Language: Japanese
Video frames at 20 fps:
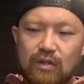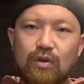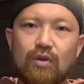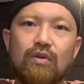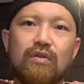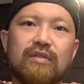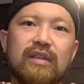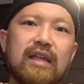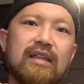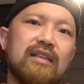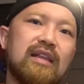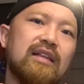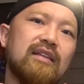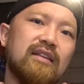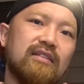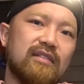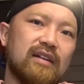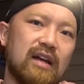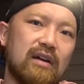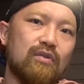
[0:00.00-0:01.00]
当然なん
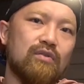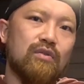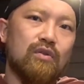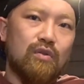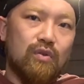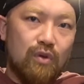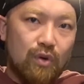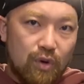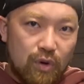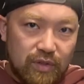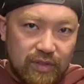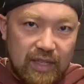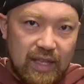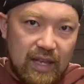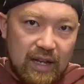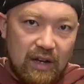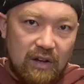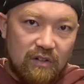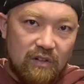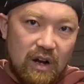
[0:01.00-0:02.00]
ですがこの合
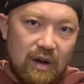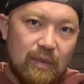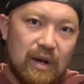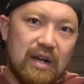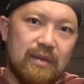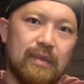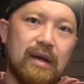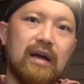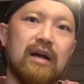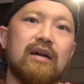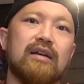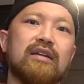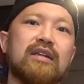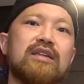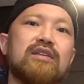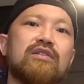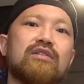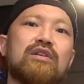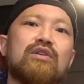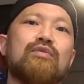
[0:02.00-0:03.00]
成が上回れば
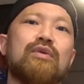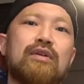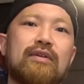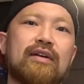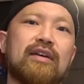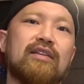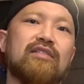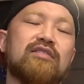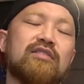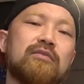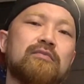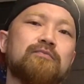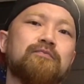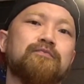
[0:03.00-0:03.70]
筋肉って増えるわけですよ